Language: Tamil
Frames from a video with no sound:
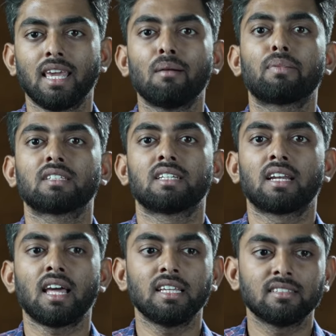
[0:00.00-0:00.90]
ஏன்
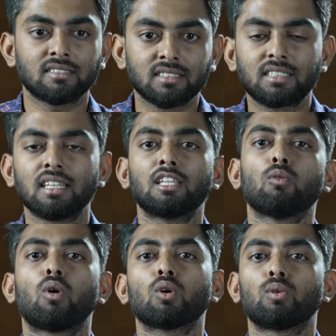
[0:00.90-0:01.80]
பிரச்சனைனா
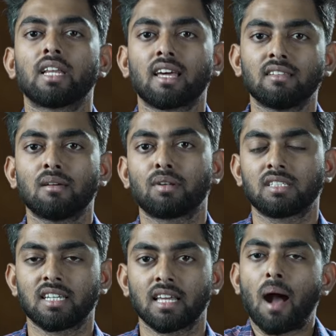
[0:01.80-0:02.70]
இஷ்டத்துக்கு ஓட விட்றீங்க அதுதான்
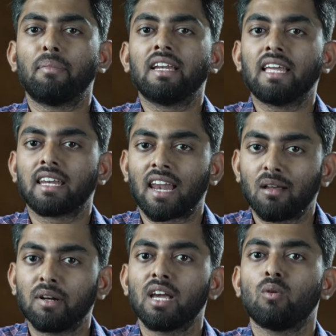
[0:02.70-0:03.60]
பிரச்சனை அப்படி நீங்கள்
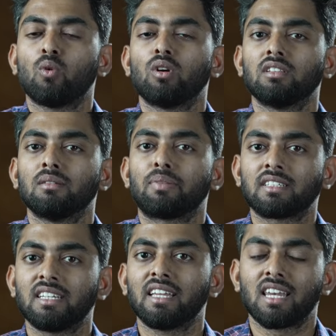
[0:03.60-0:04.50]
நல்லபடியாக ஓடுது
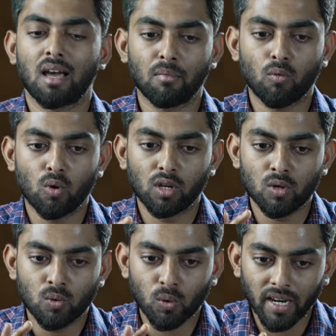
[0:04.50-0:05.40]
பிரச்சனை இல்லாமல்
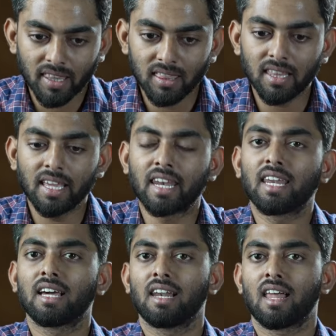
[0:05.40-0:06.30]
உங்களுக்கு குறைந்த
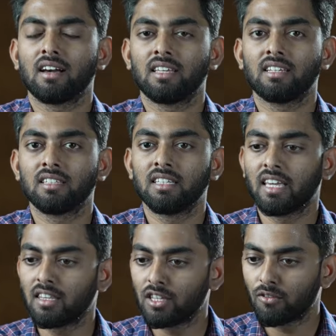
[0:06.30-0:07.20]
எண்ணங்களாக இருக்குது
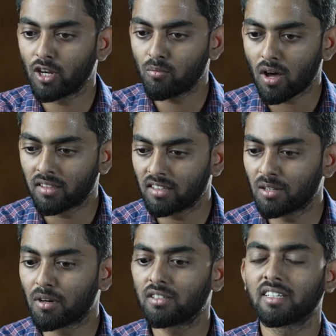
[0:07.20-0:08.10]
எது எது வேணுமோ அது
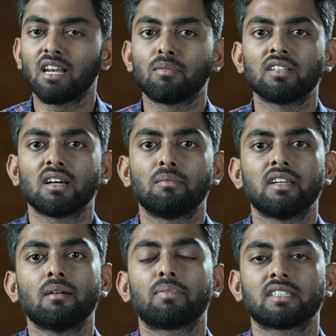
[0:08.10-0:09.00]
அதுக்கு மட்டும் செயல்படுது
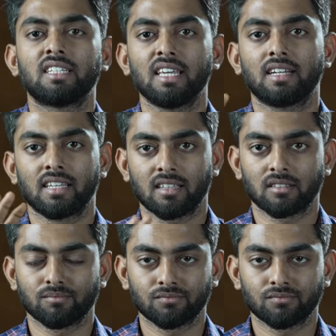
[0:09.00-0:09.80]
அப்படின்னா பிரச்சனையே கிடையாது